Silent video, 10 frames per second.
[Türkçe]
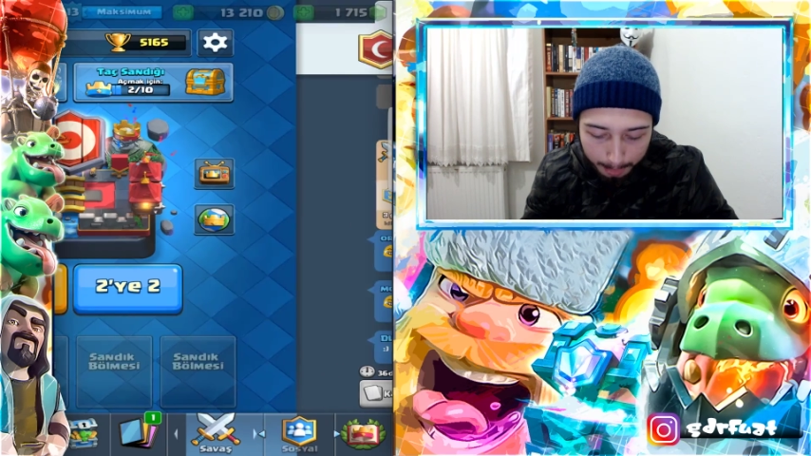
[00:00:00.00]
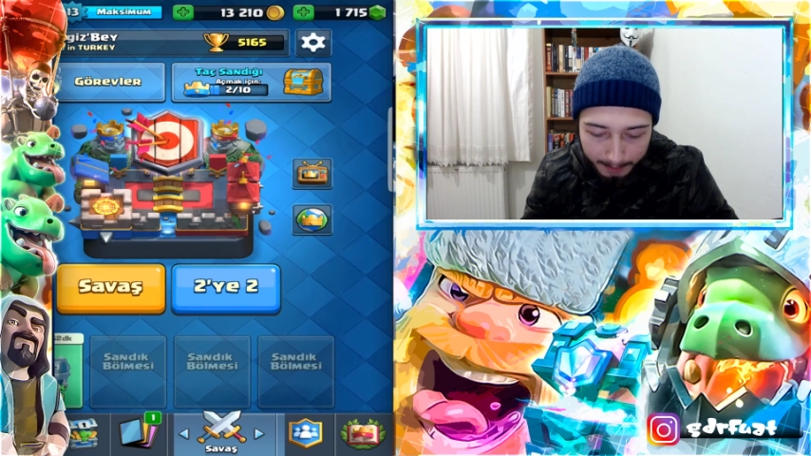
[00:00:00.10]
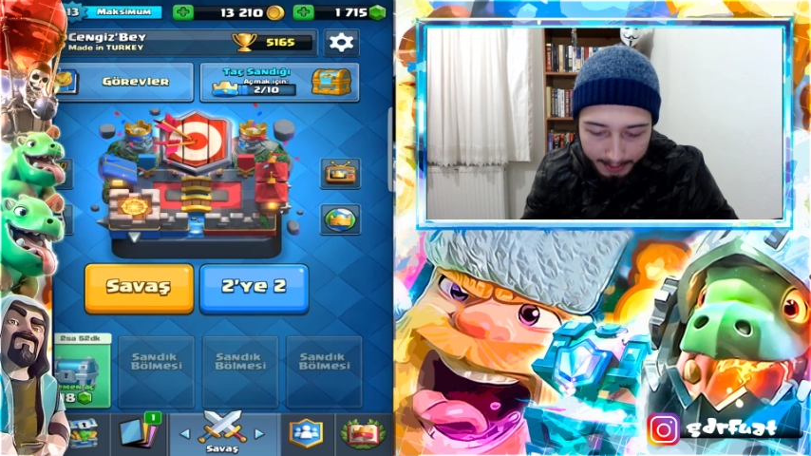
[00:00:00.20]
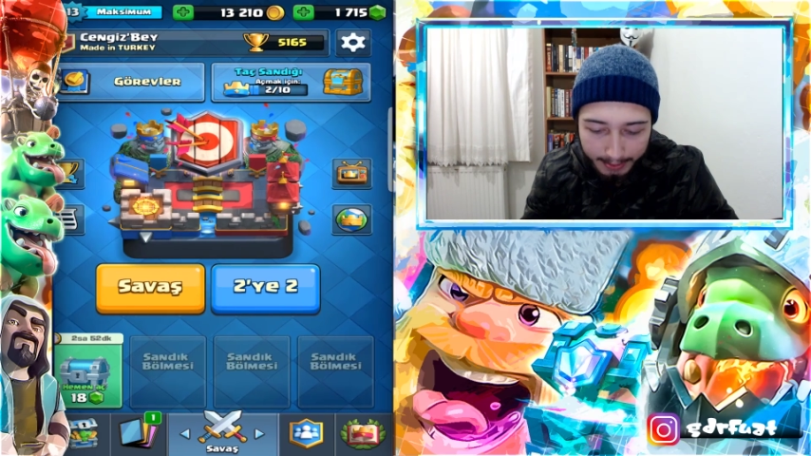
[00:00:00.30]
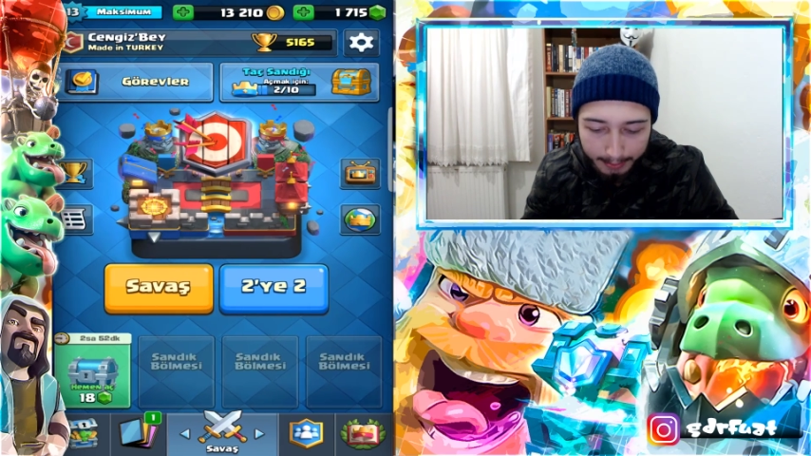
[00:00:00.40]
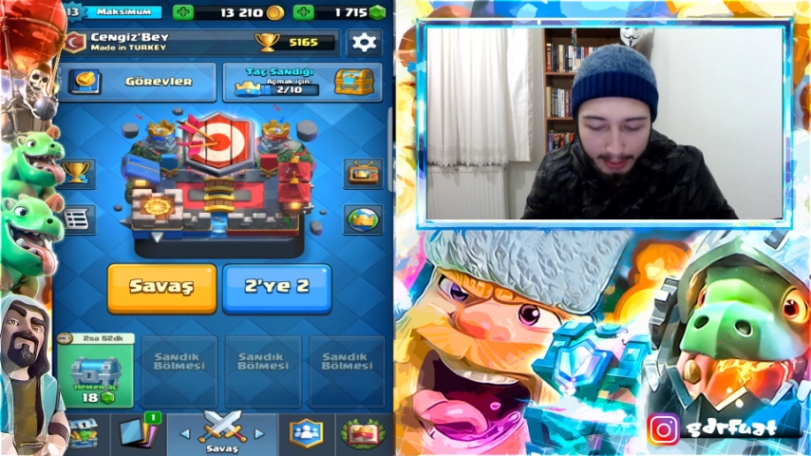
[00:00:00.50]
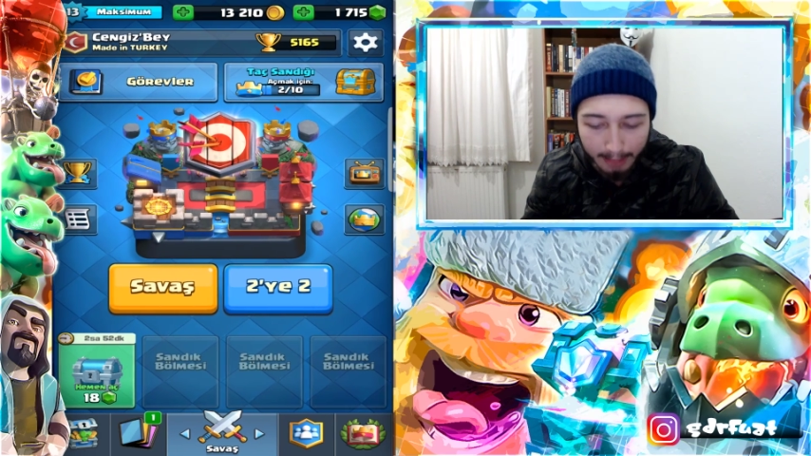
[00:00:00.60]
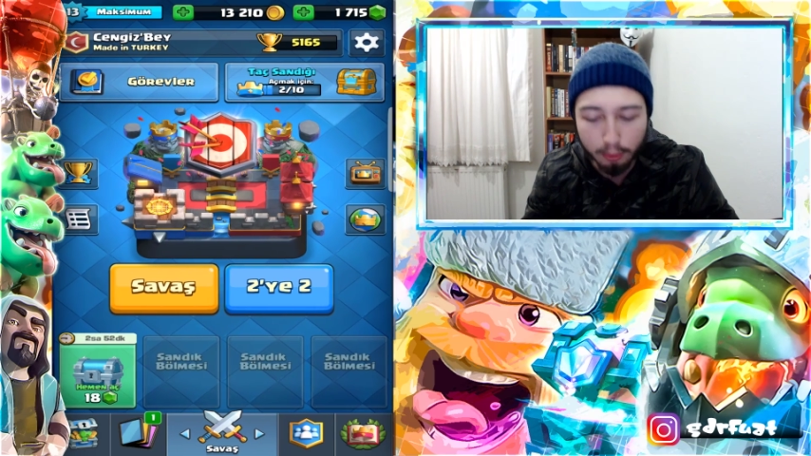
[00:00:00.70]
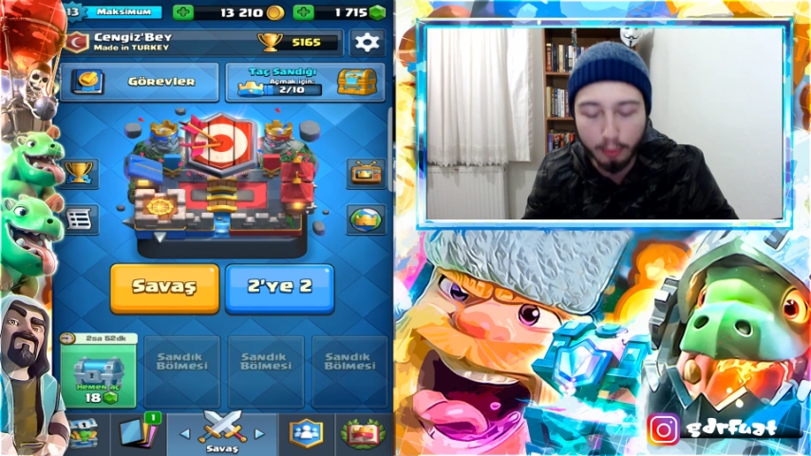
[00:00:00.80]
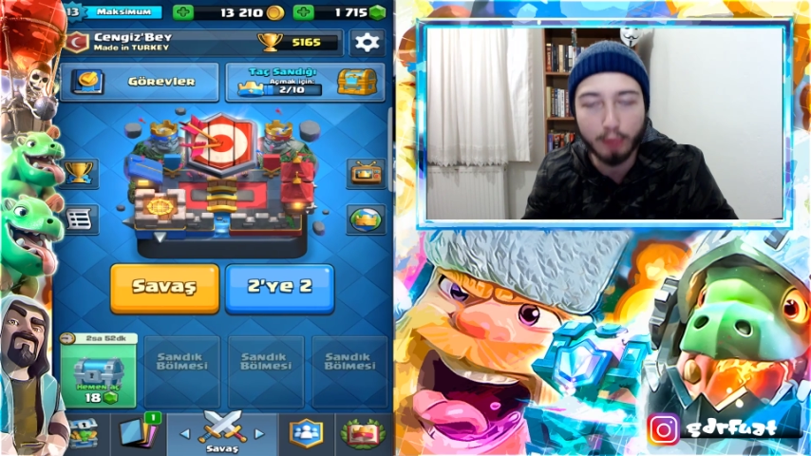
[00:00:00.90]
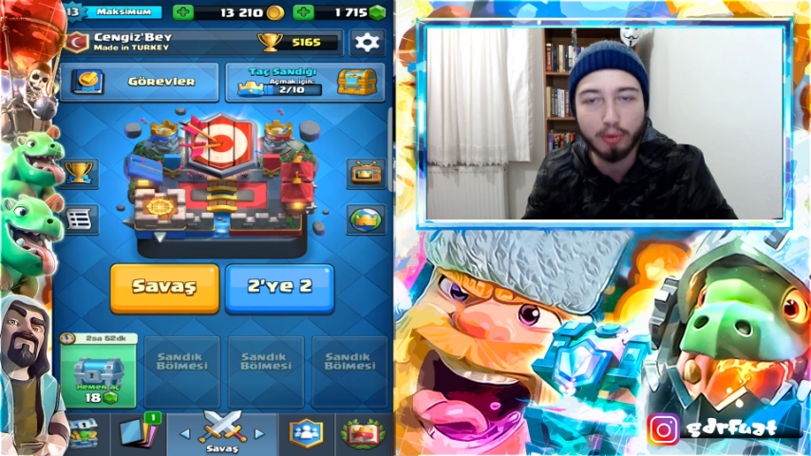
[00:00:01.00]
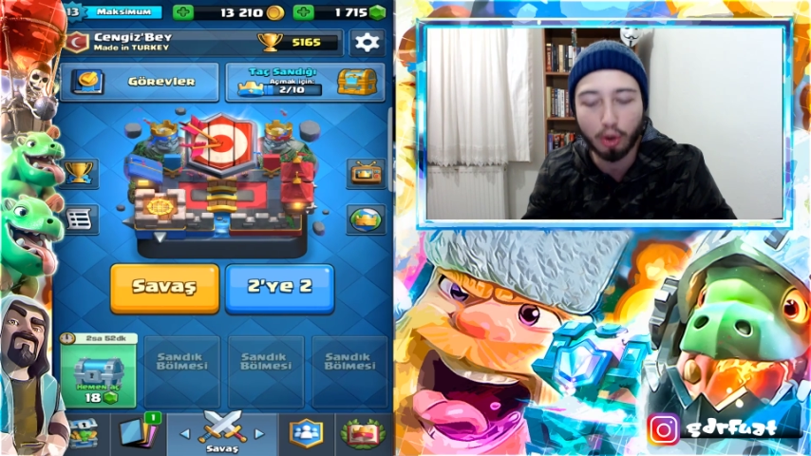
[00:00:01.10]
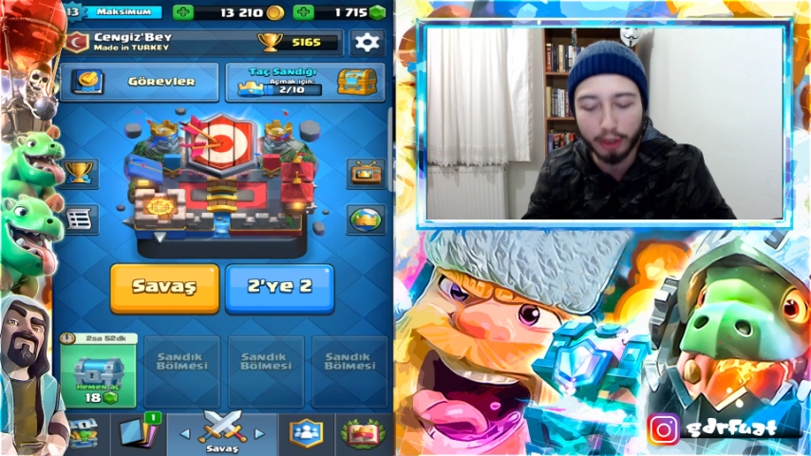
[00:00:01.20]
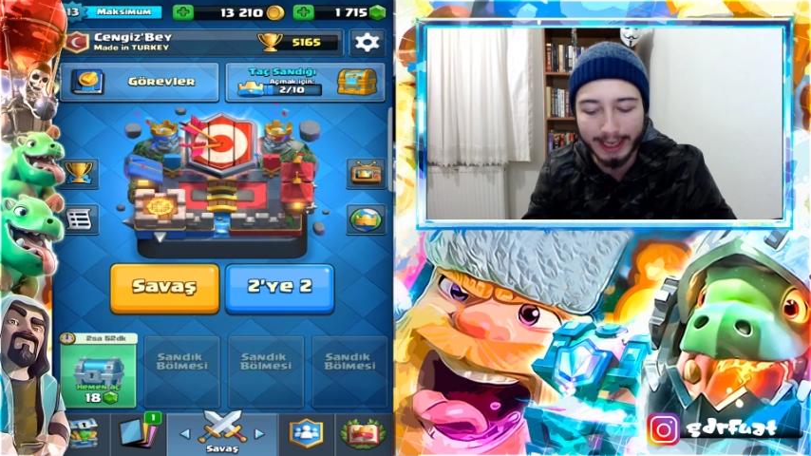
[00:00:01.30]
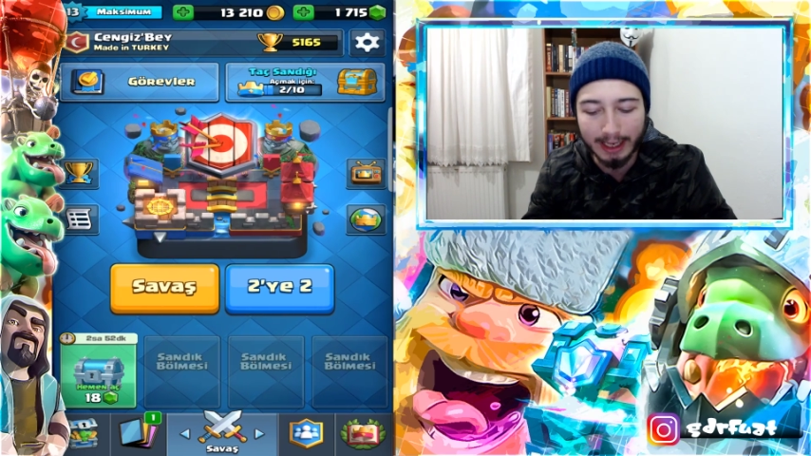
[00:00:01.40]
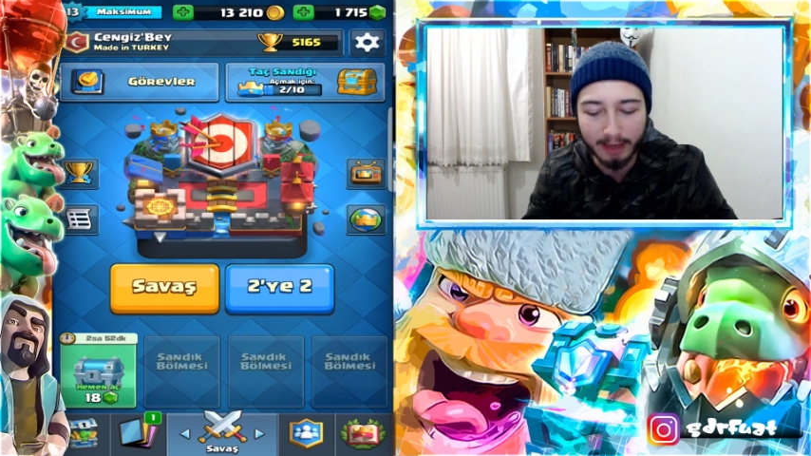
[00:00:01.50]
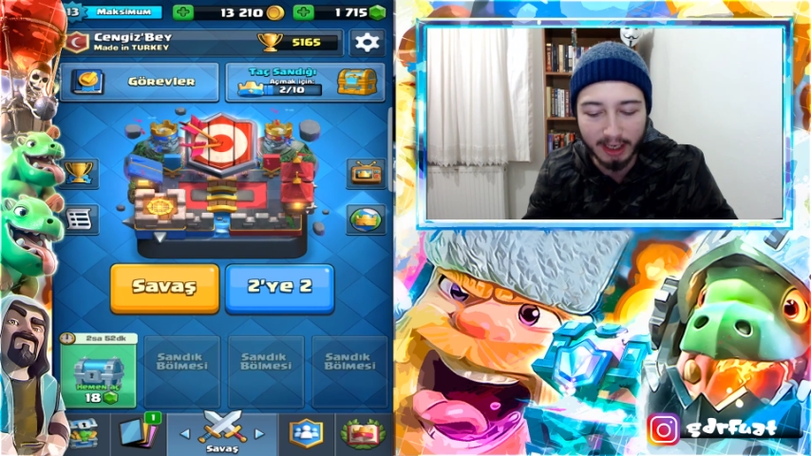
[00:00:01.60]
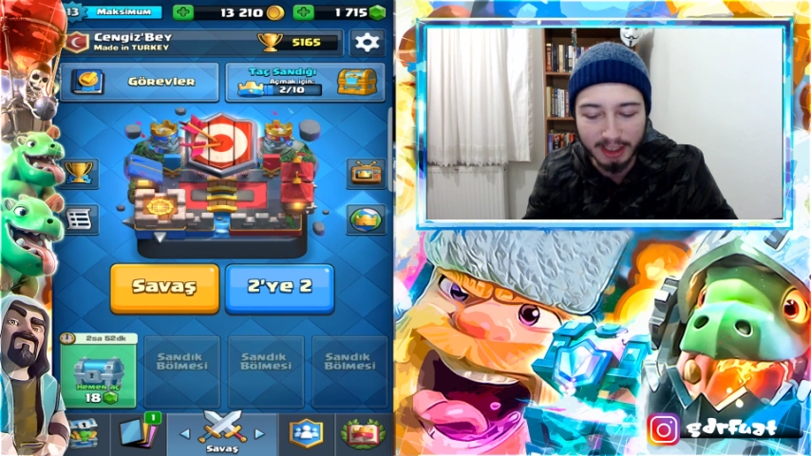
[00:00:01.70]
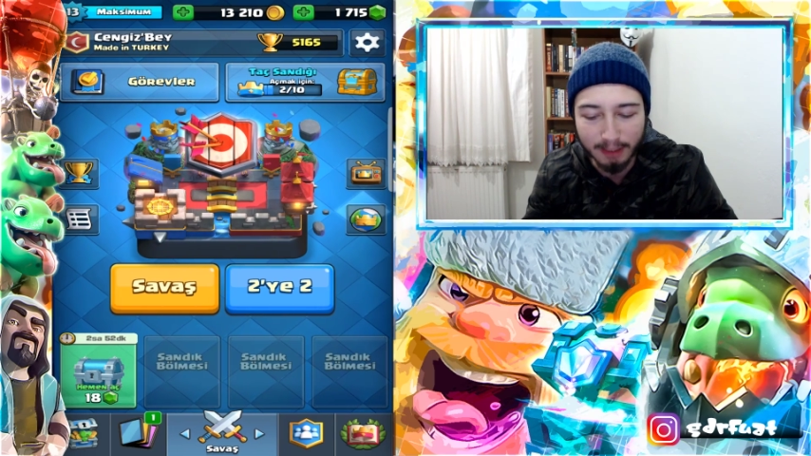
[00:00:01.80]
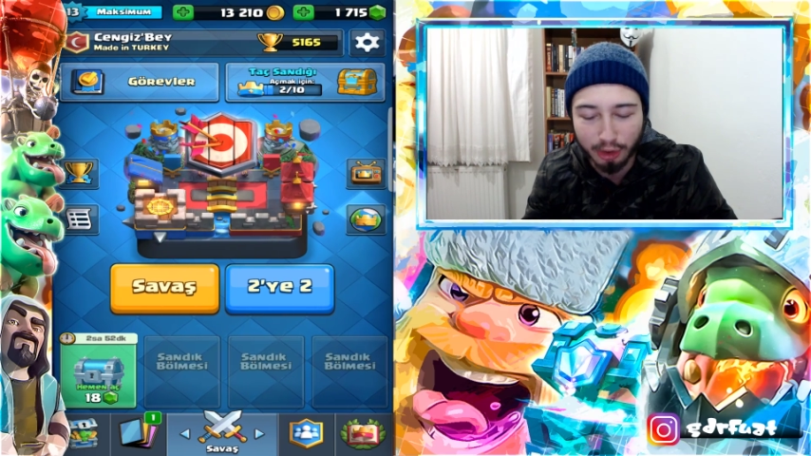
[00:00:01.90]
Ee, yani bu bölümün sonuna gelelim
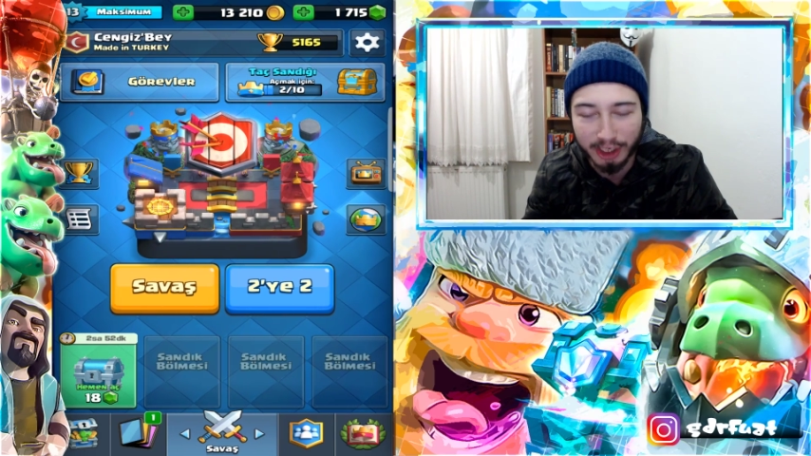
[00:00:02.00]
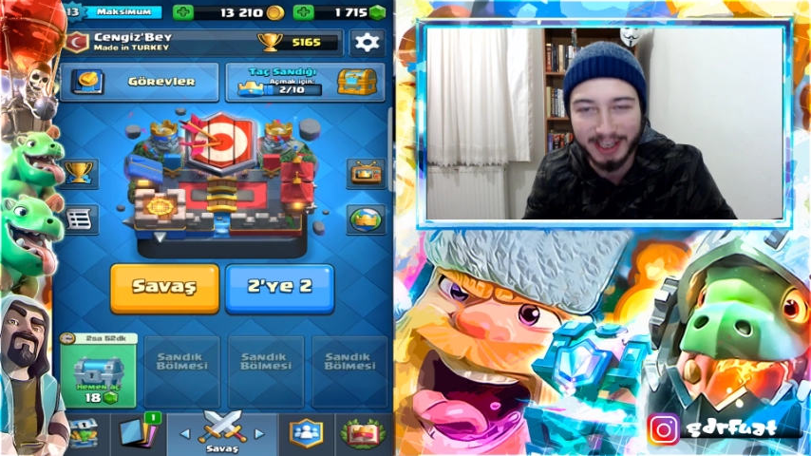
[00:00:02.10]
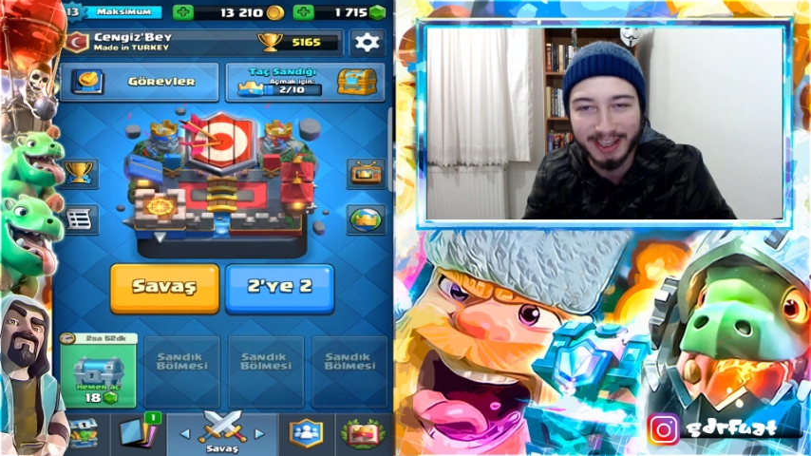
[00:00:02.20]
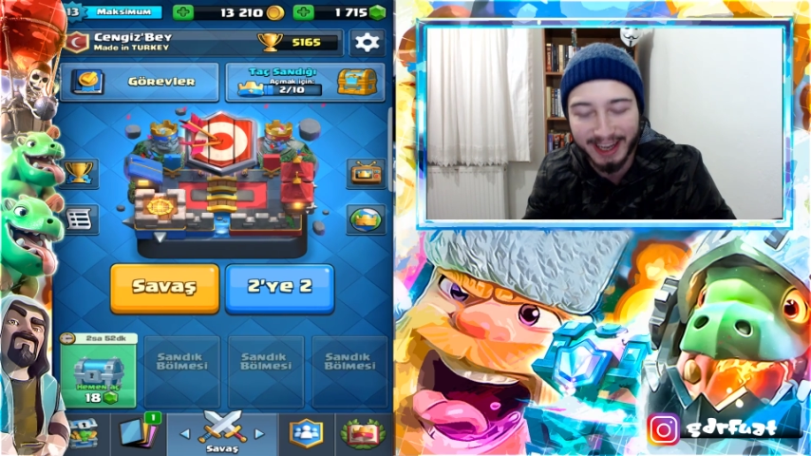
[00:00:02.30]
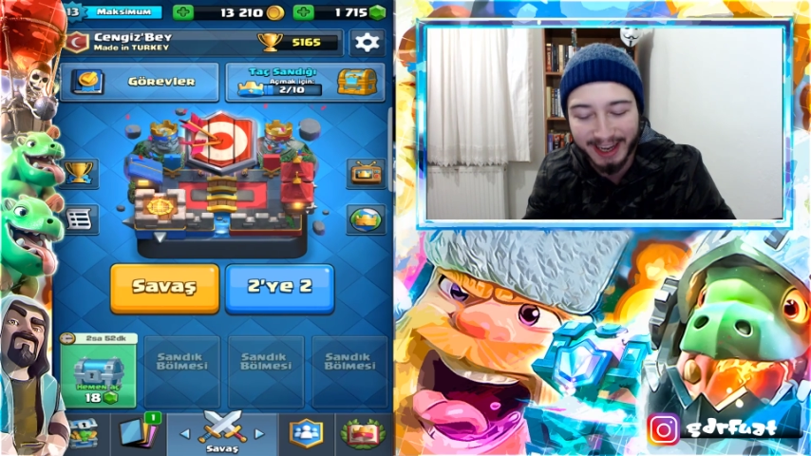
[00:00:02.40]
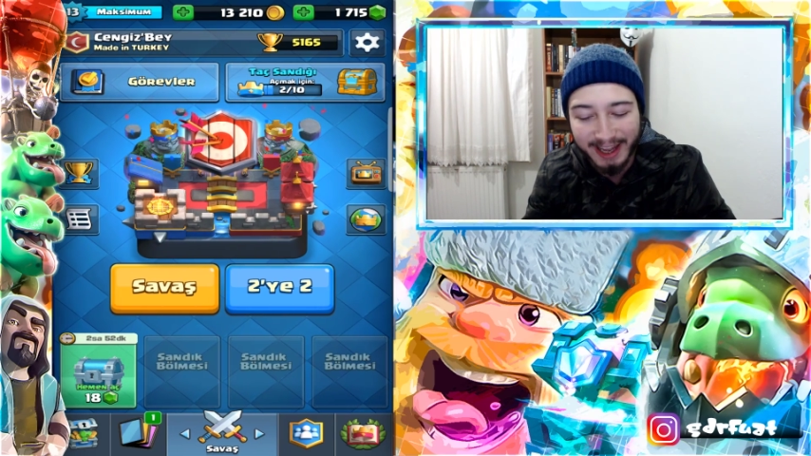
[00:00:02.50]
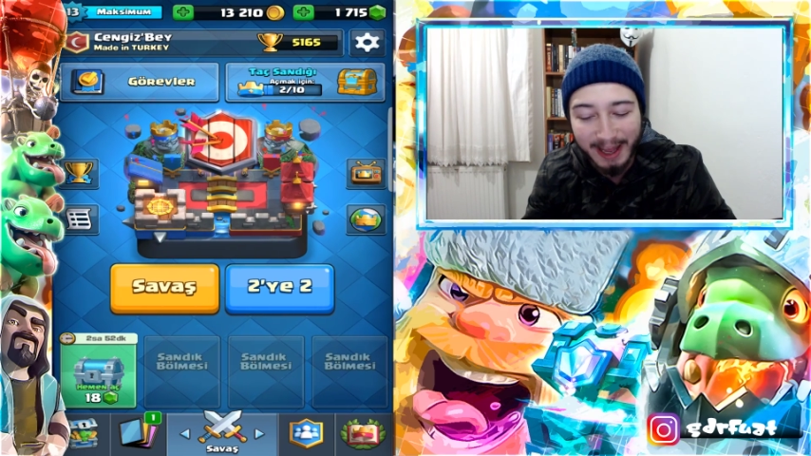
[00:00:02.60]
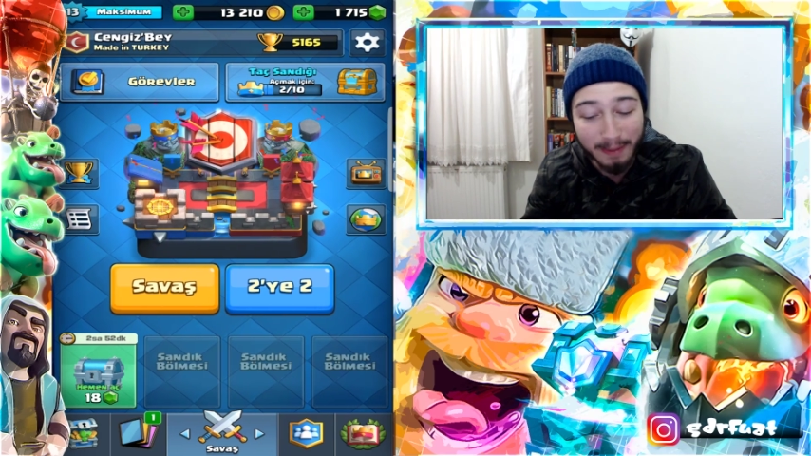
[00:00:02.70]
arkadaşlar bu şekilde.